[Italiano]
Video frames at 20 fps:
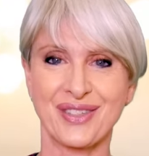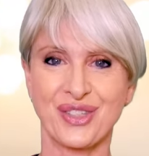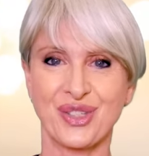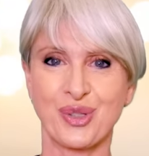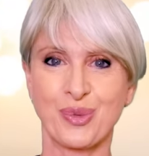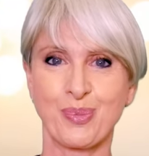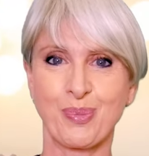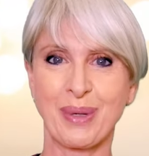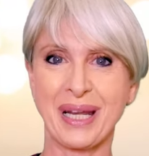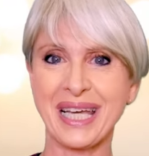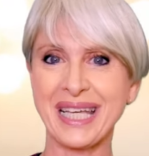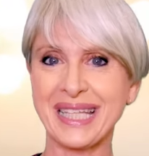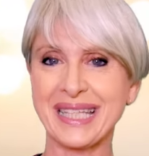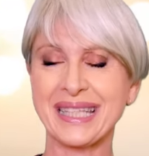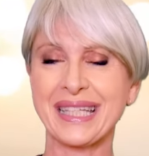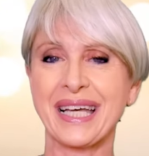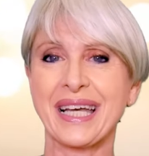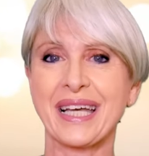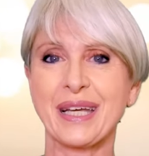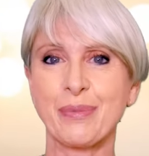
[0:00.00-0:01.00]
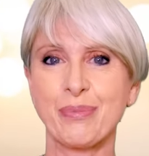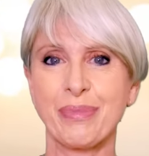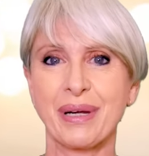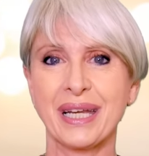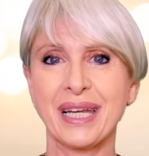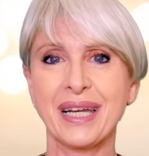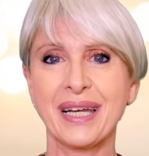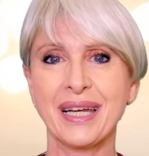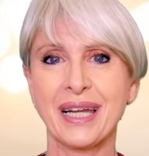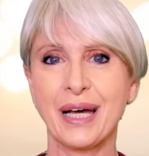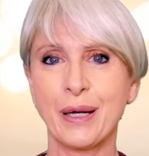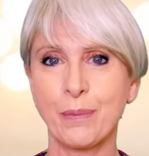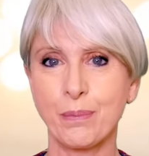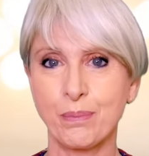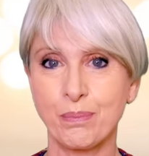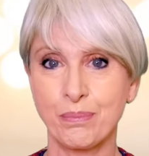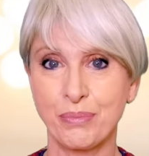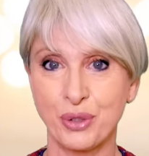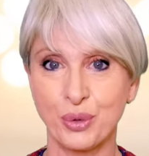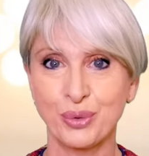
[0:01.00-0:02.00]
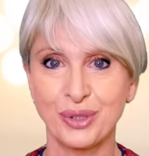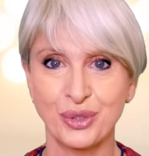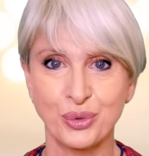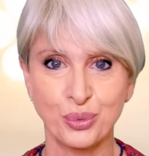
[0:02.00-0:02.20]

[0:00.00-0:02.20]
splende e brilla più di